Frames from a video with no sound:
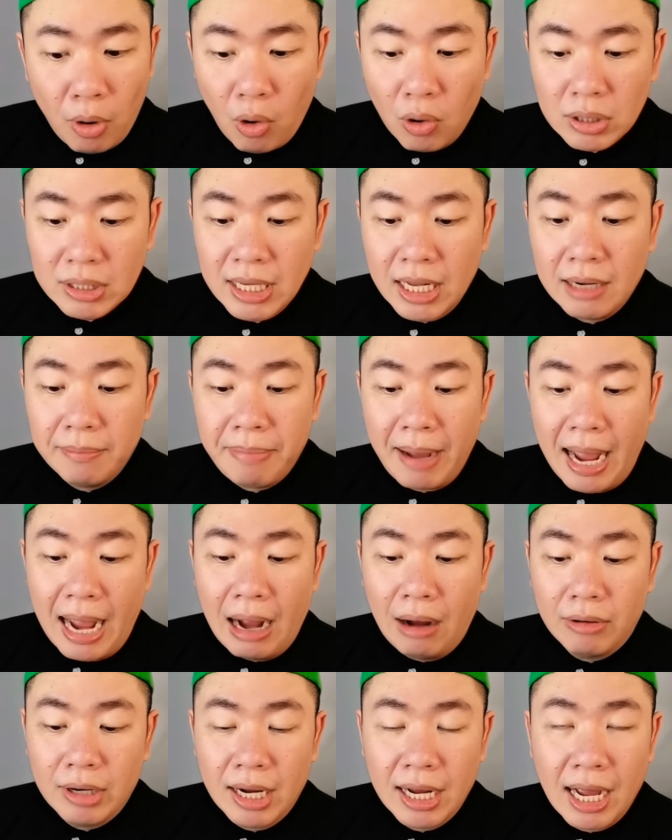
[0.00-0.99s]
โพสต์นั้นเปล่า
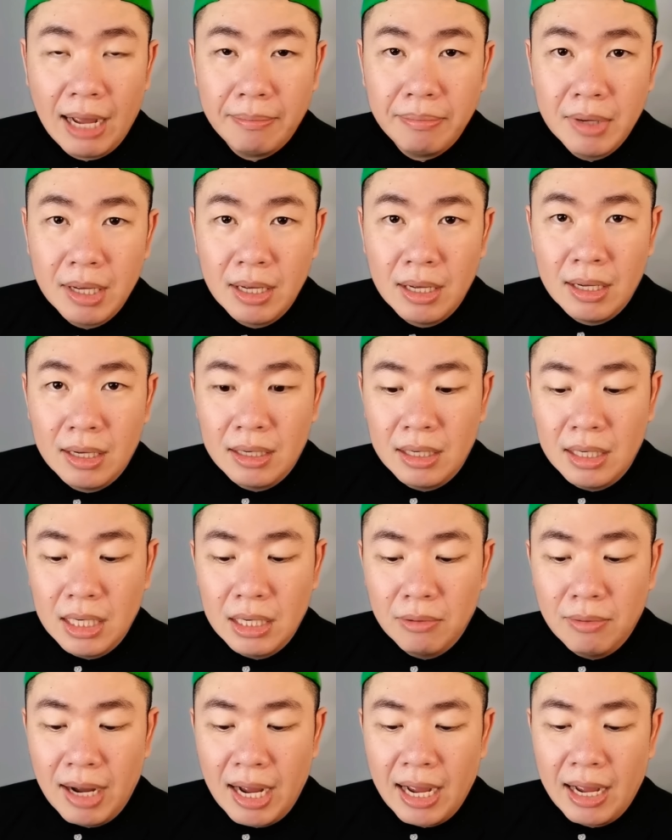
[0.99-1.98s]
นะครับ หรื
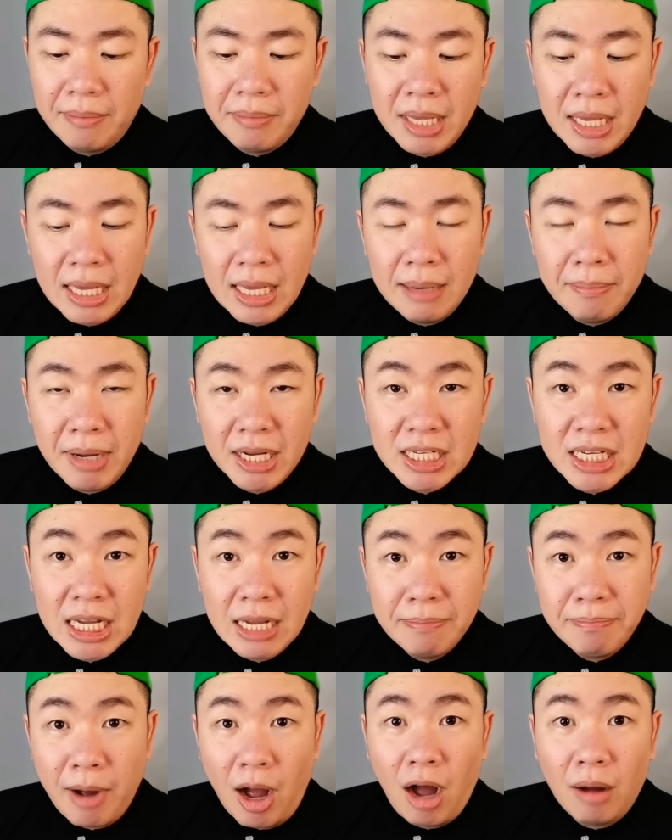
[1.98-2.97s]
อว่ามีบัญชี
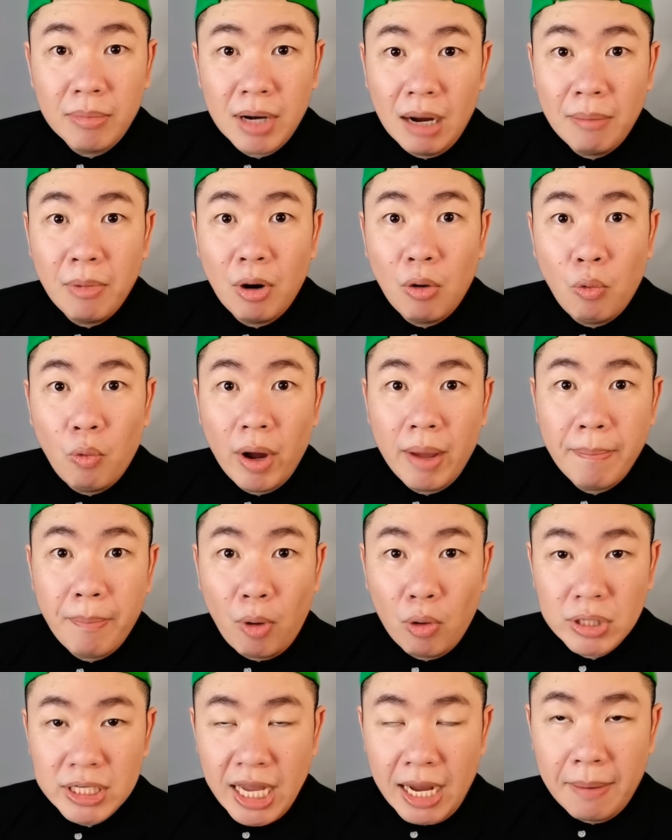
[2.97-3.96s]
ปลอมเข้ามาอวยโป
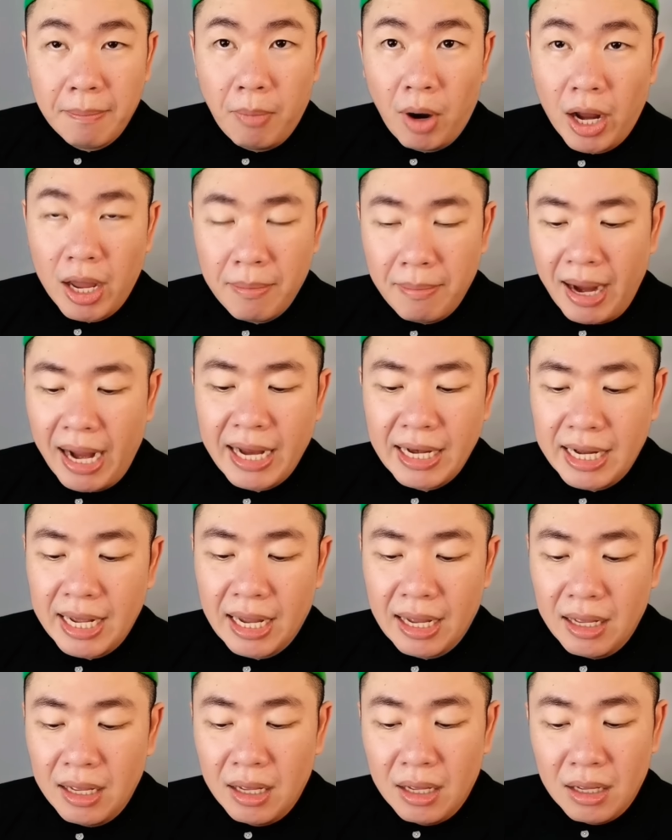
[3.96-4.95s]
รเจกต์บ่อยไหมเนี่
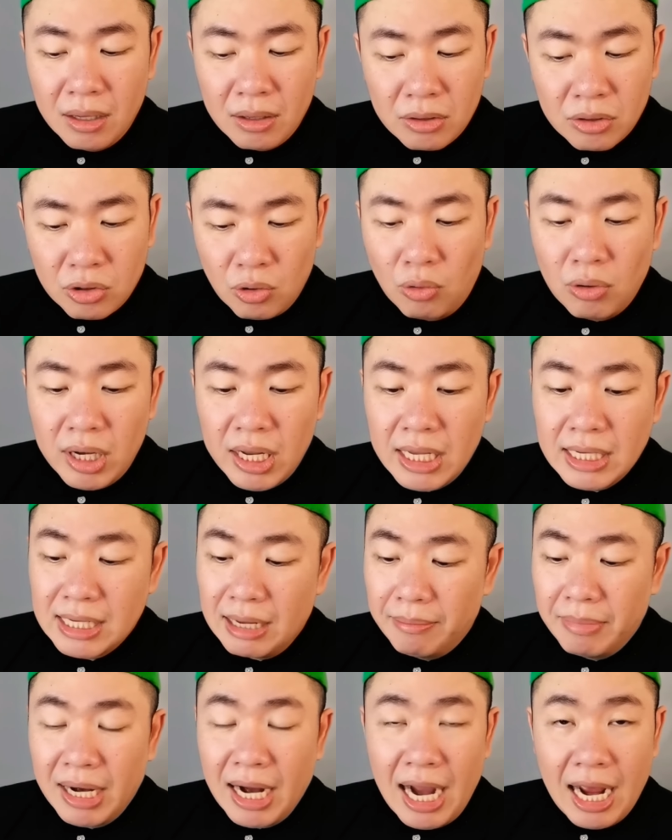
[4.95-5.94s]
ย ตรงนี้
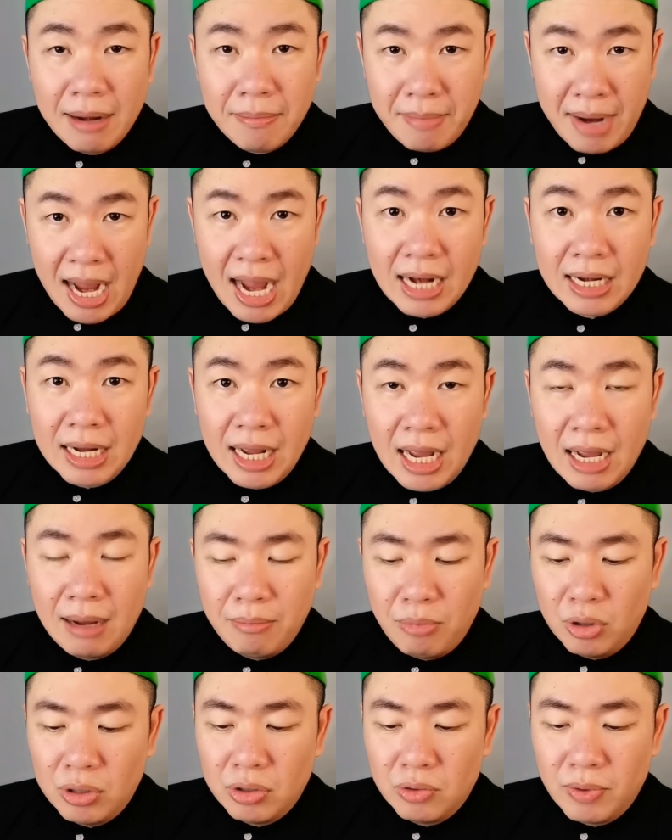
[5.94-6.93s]
สำคัญมากนะฮะ
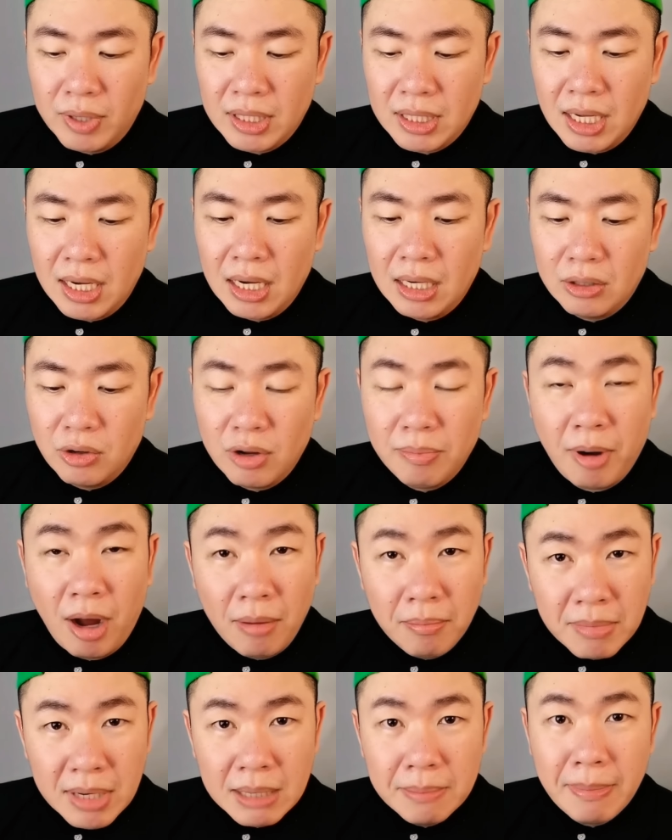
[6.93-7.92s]
บน Twitter โดยเฉ
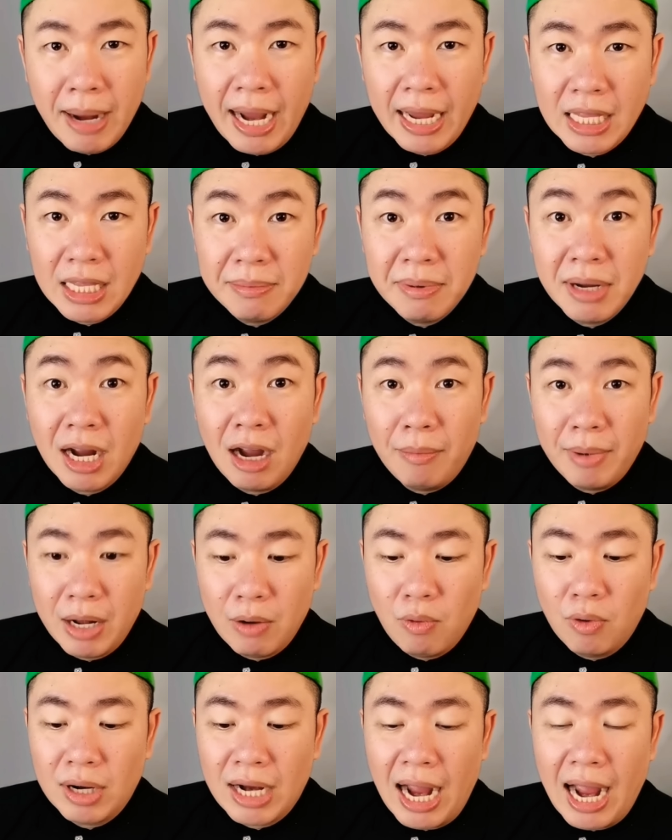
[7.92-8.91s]
พาะมือใหม่ที่เพิ่งเข้ามาใน
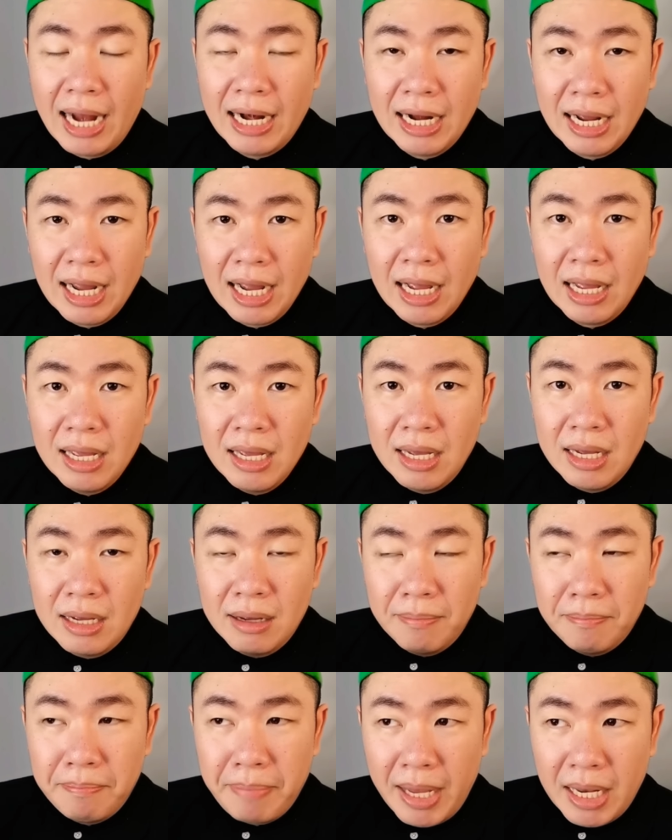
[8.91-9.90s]
วงการนะฮะ
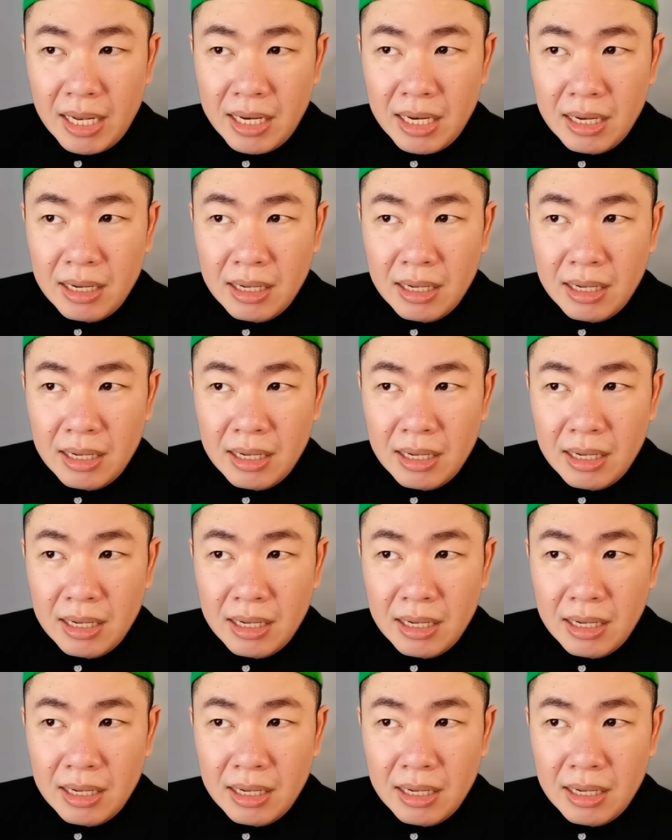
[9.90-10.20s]
เป็น